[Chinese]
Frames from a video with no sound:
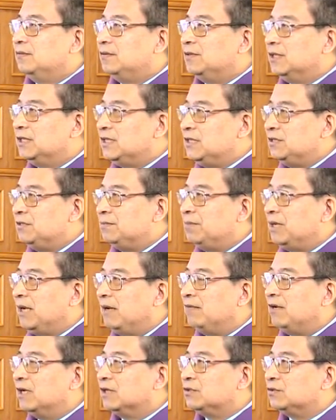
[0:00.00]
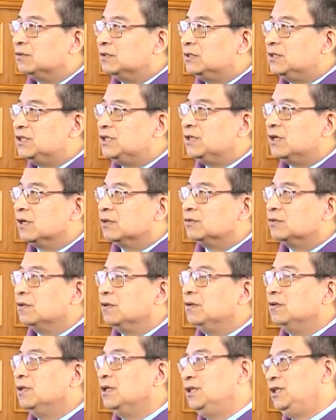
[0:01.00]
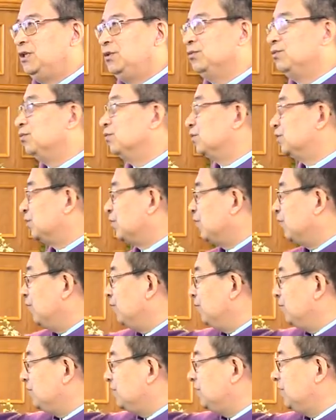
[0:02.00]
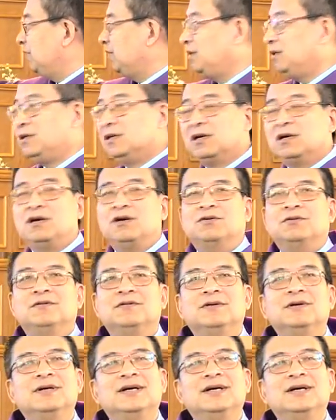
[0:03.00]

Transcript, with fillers: 我真是盼望，至少所有的基督徒从今以后，